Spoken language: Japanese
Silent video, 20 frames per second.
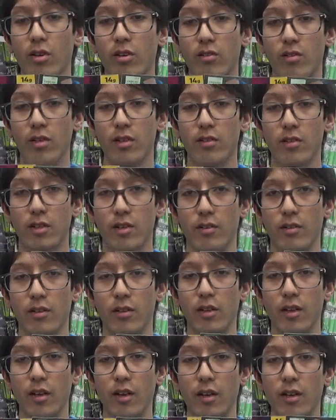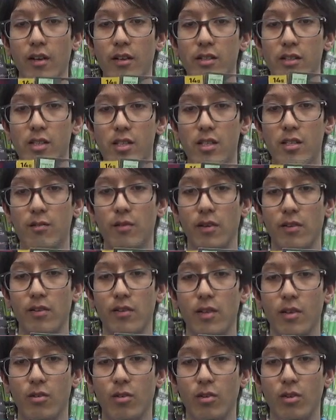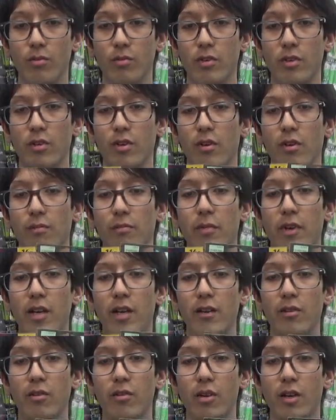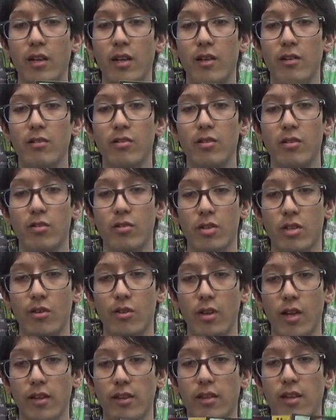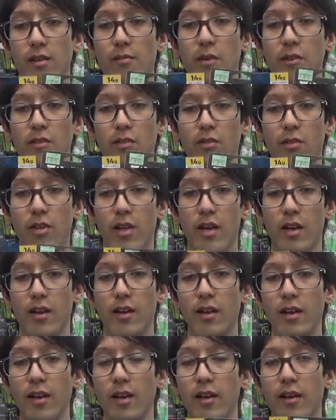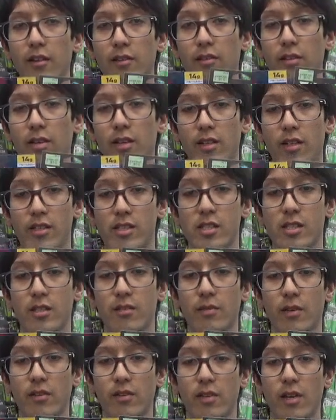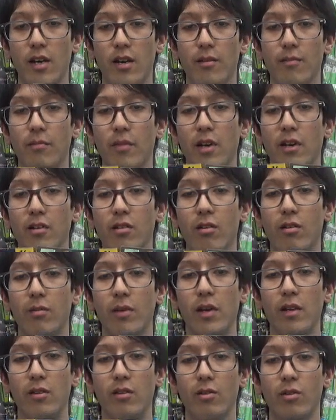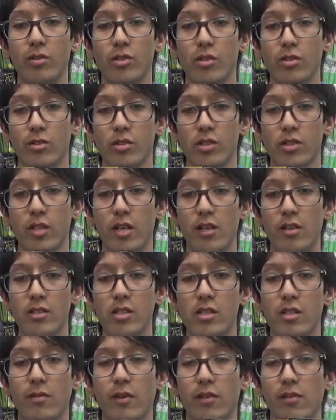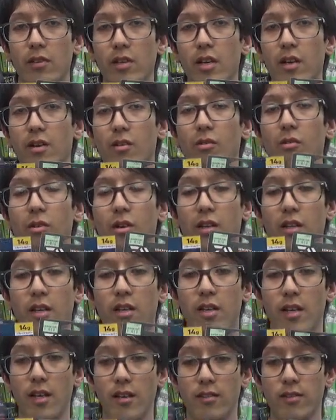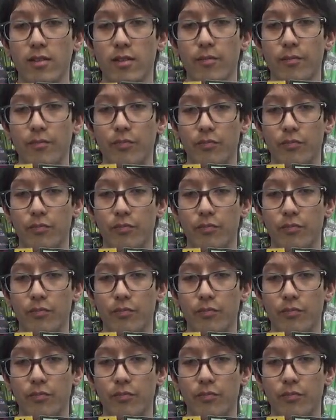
きすぎずシーバスに好む微波動が出る動きとなっていますので擦れたシーバスやマイクロベイトを捕食しているシーバスに効果的です